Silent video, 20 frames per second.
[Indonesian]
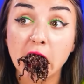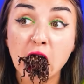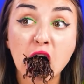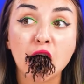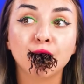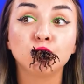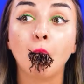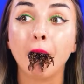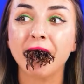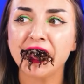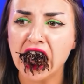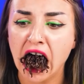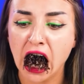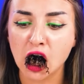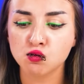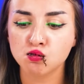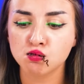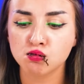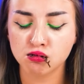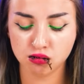Dan
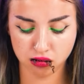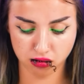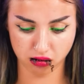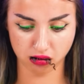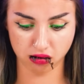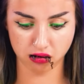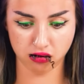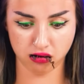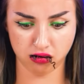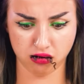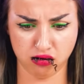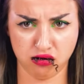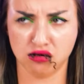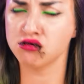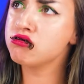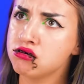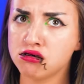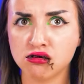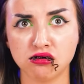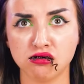Mary masih tidak
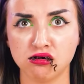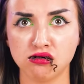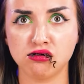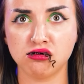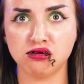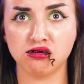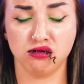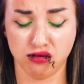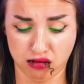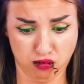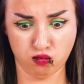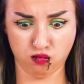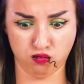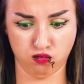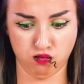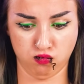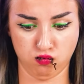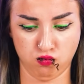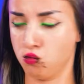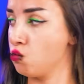menyadarinya.
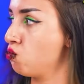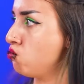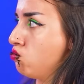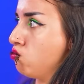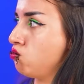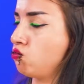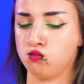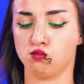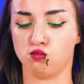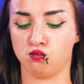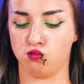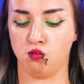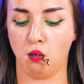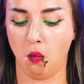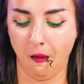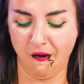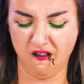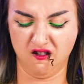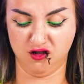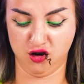Nah,
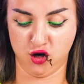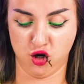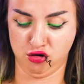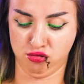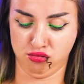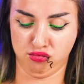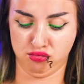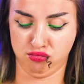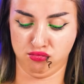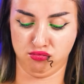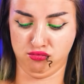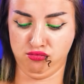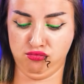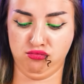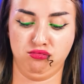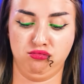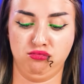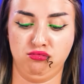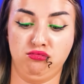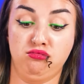sepertinya dia mau terus makan.
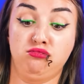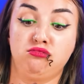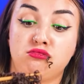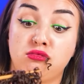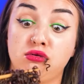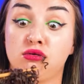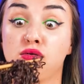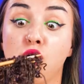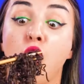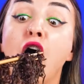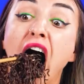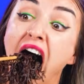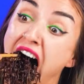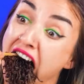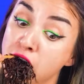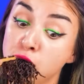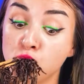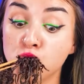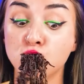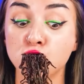Dan
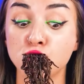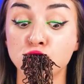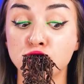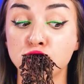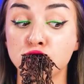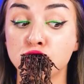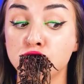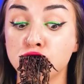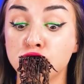mau lanjut